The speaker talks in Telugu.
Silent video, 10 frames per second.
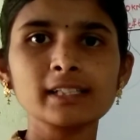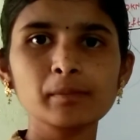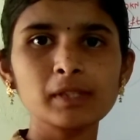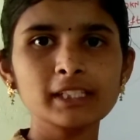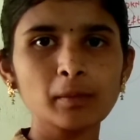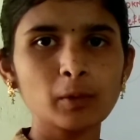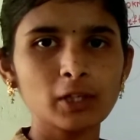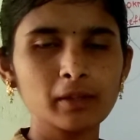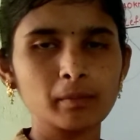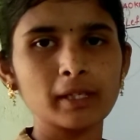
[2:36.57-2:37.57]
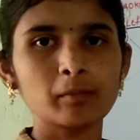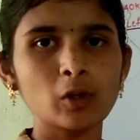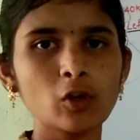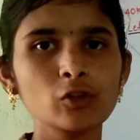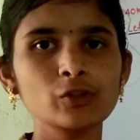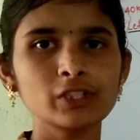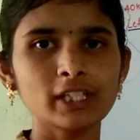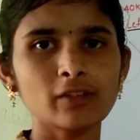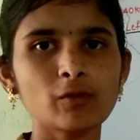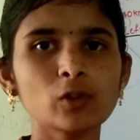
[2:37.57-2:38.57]
సింప్లీ సపోర్టెడ్ బీమ్లో
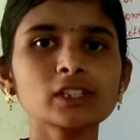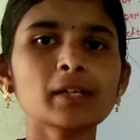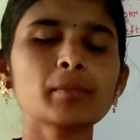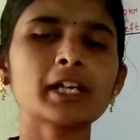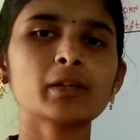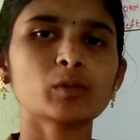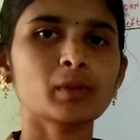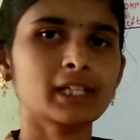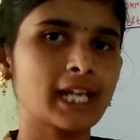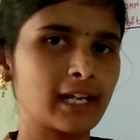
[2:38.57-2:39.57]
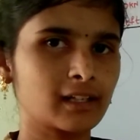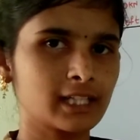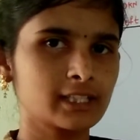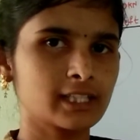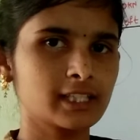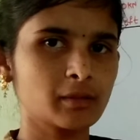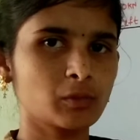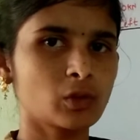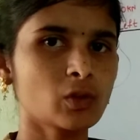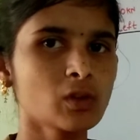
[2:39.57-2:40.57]
షేర్ ఫోర్స్ అండ్ బెండింగ్ మూమెంట్ క్యాలిక్యులేట్ చేసే
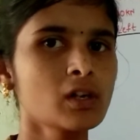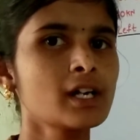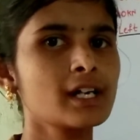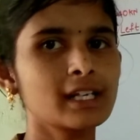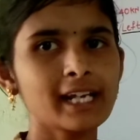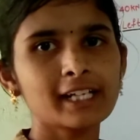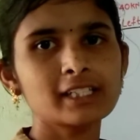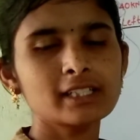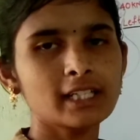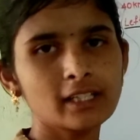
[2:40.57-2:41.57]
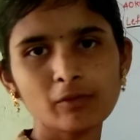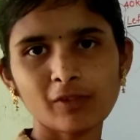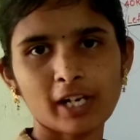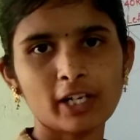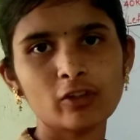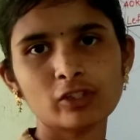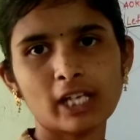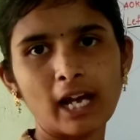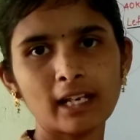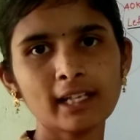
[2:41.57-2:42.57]
ముందు రియాక్షన్స్ అయితే ఫైండ్ అవుట్
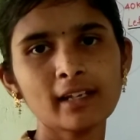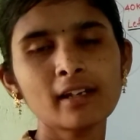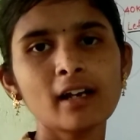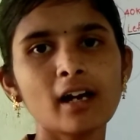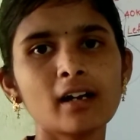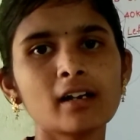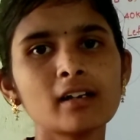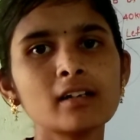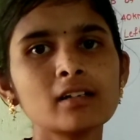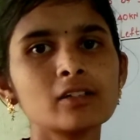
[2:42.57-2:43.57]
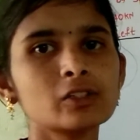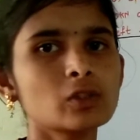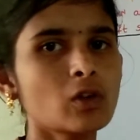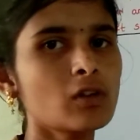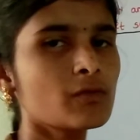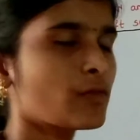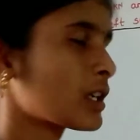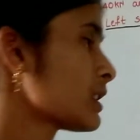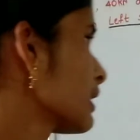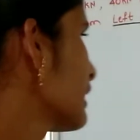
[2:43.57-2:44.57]
చేయాలి సో ఫస్ట్